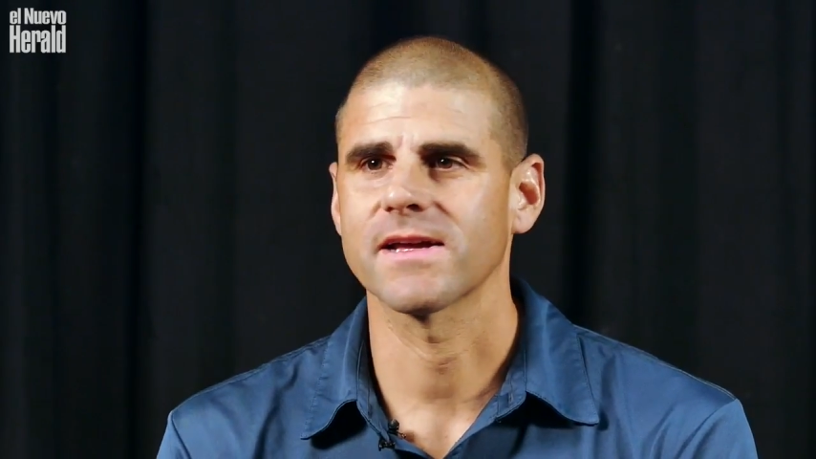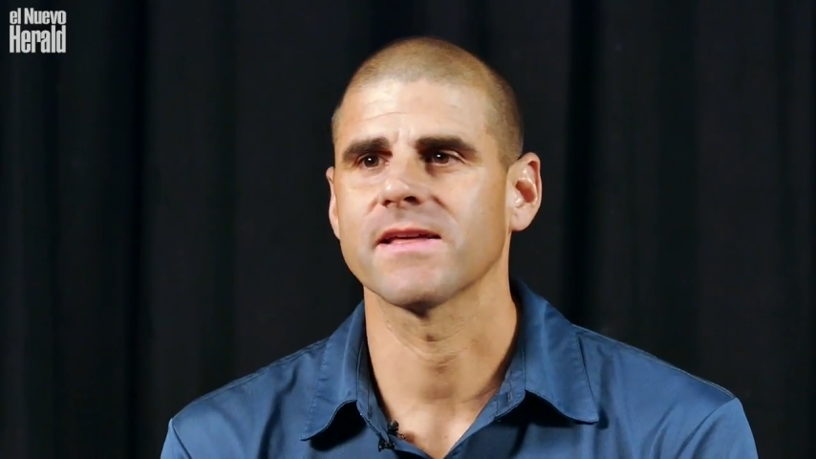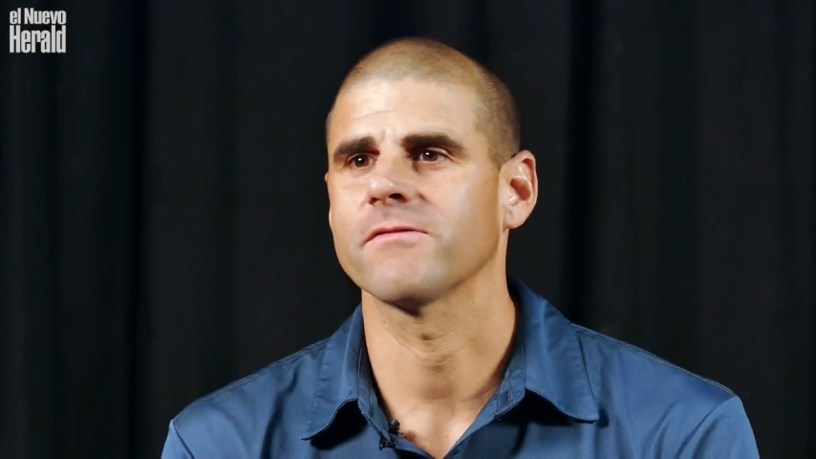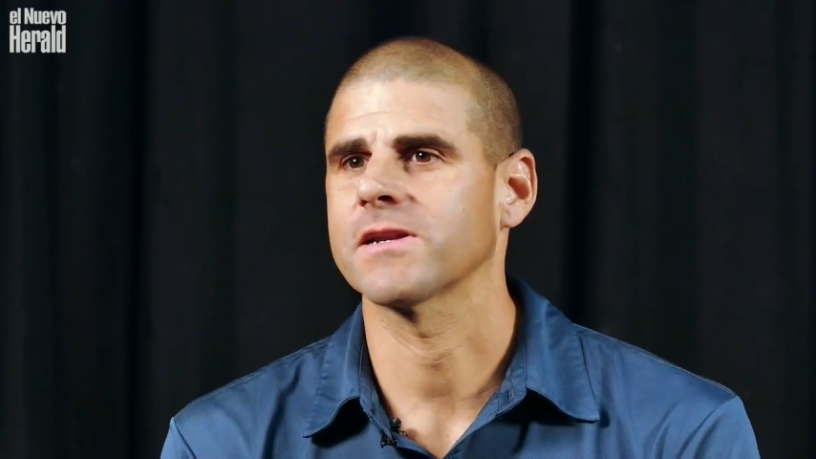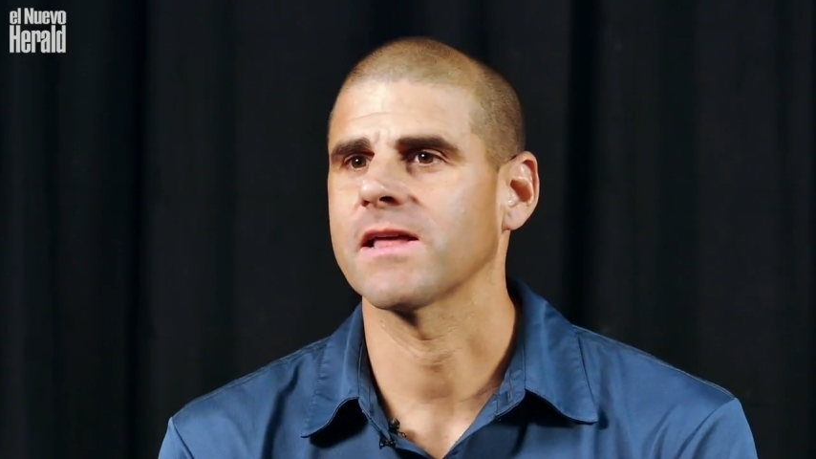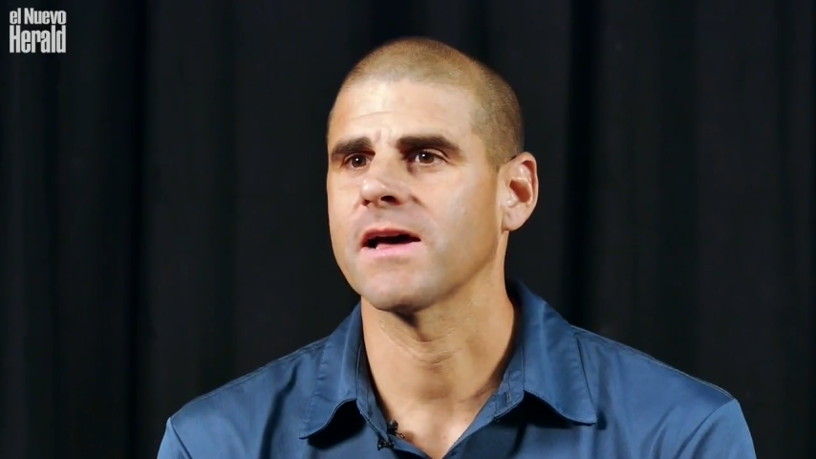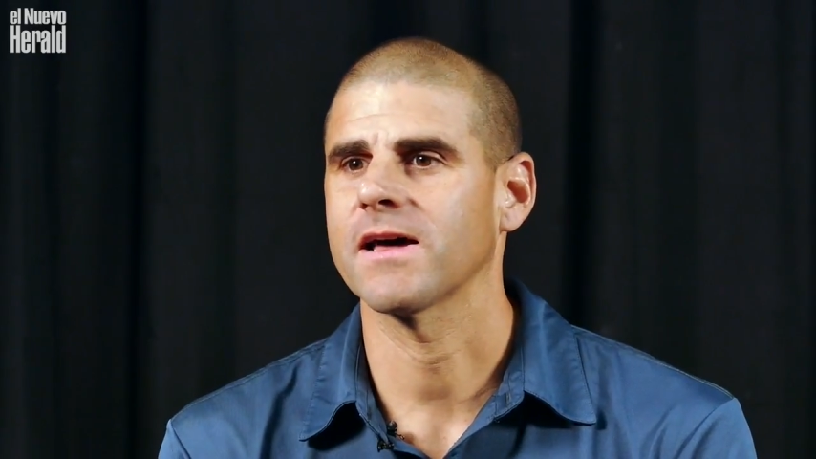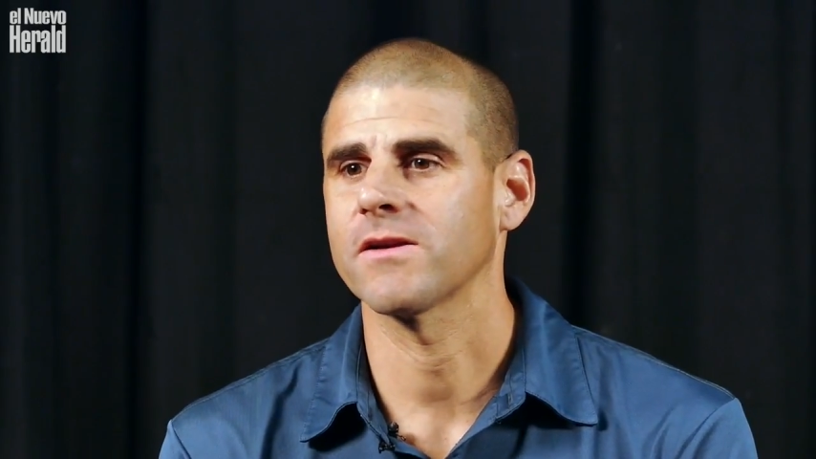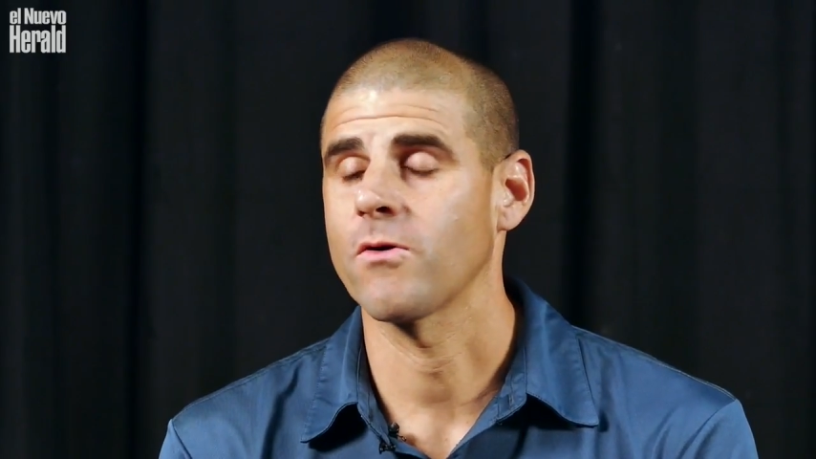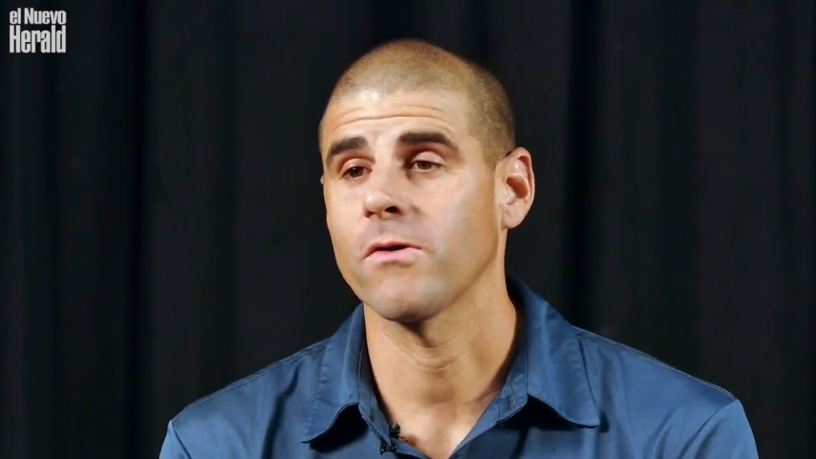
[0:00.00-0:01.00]
que de
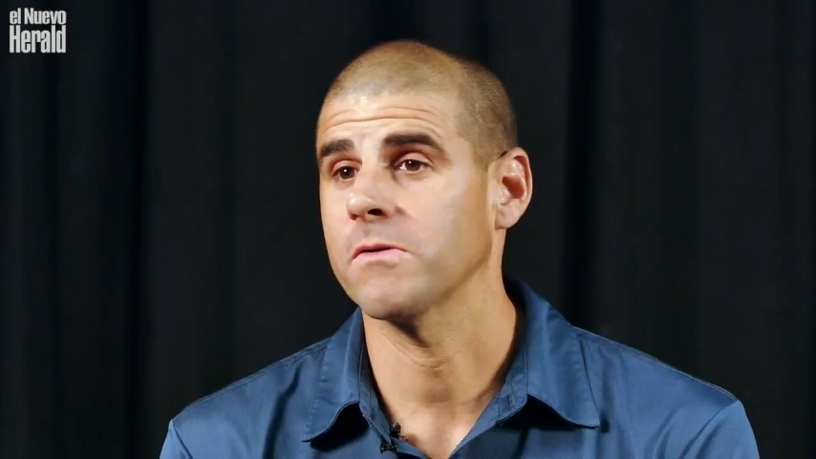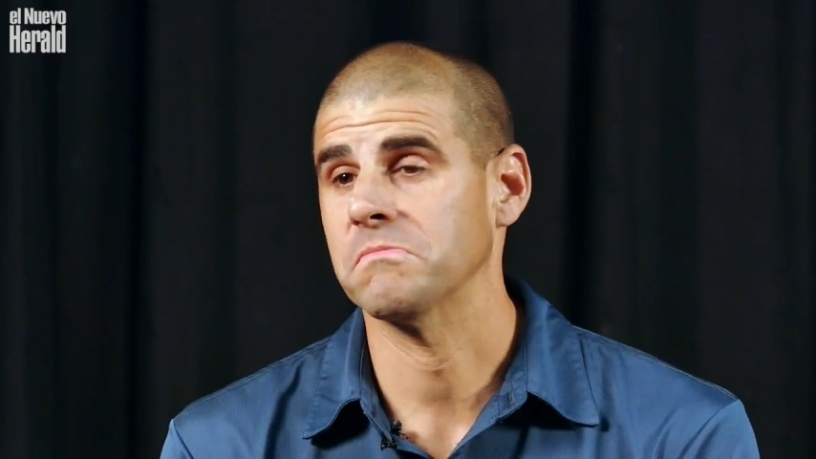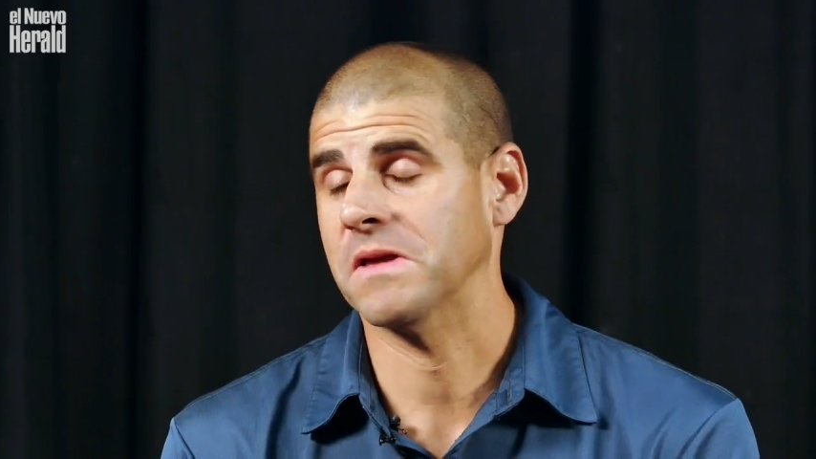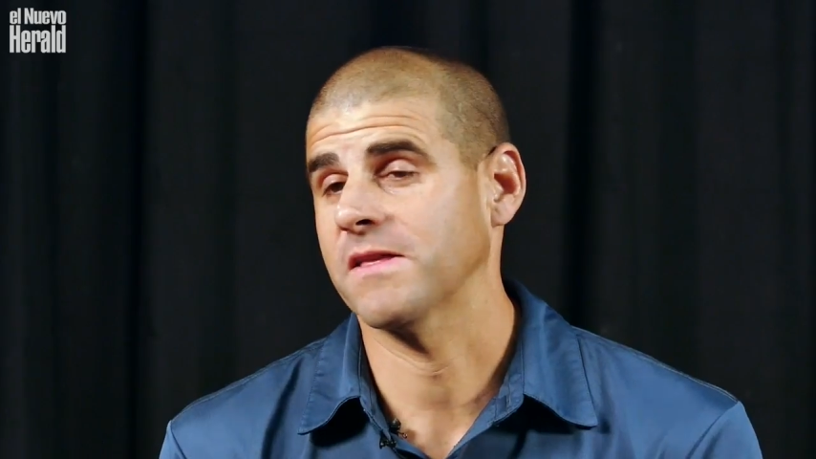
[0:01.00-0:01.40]
verdad, no,